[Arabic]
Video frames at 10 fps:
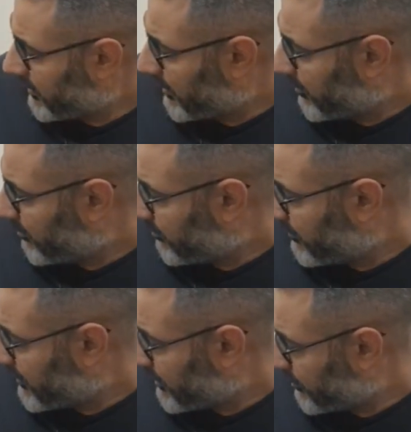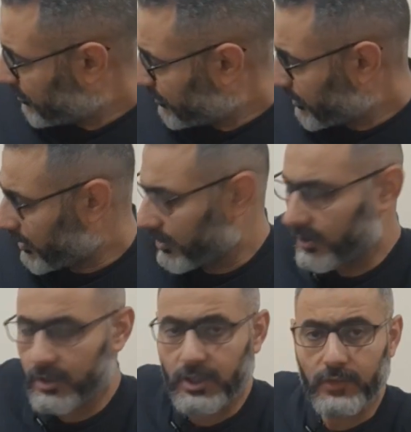تمام ايوه بالراحه
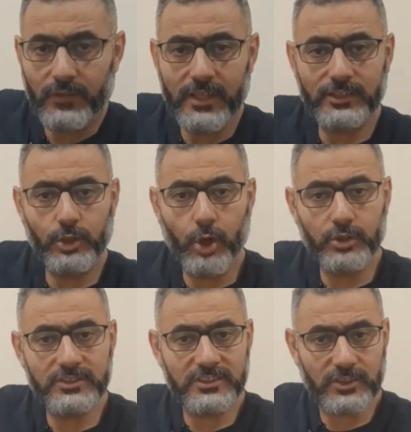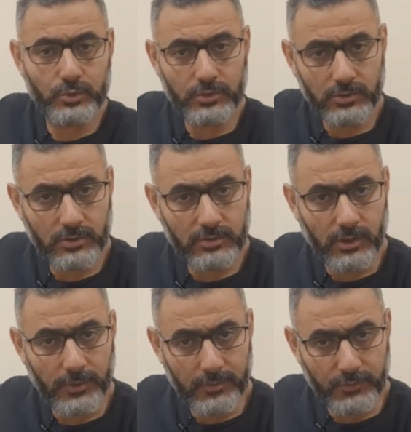فنديله حقن زيت زيتون
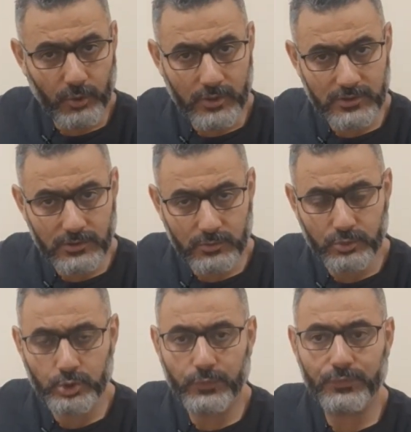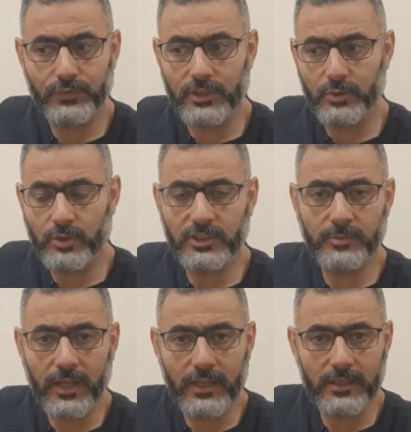تمام دلوقتي ونشوف الوضع
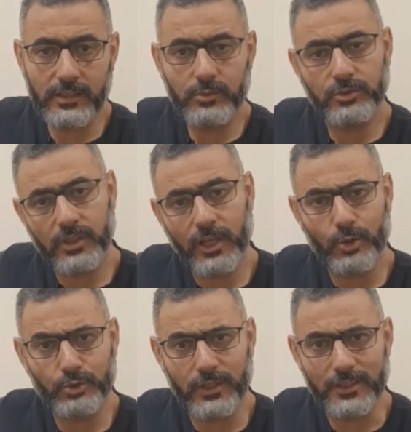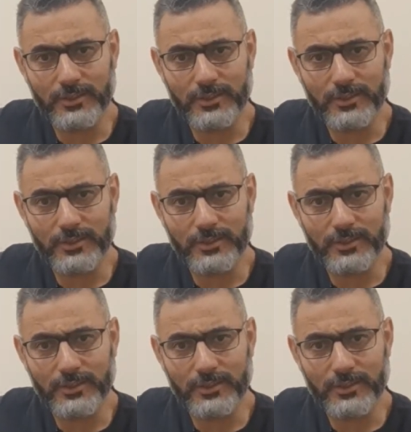معاه ايه ونرجع لكم تاني